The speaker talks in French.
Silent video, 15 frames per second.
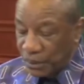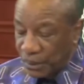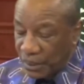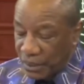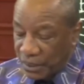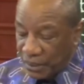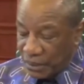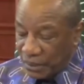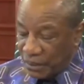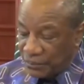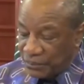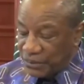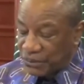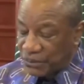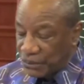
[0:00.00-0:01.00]
et Zérékoré.
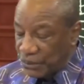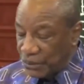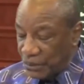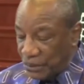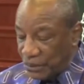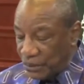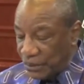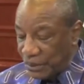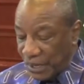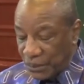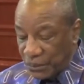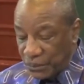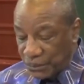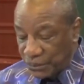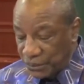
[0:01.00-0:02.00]
Le
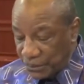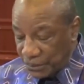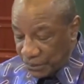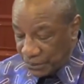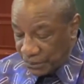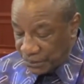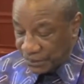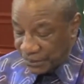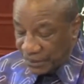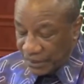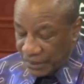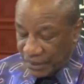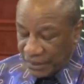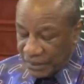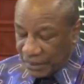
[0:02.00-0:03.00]
président de la République
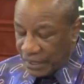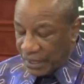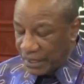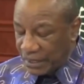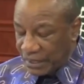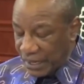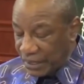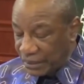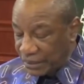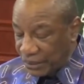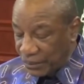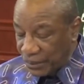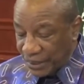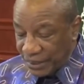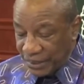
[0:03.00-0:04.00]
a ordonné
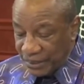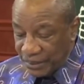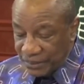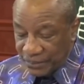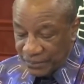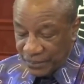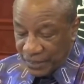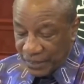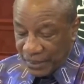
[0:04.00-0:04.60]
au ministre en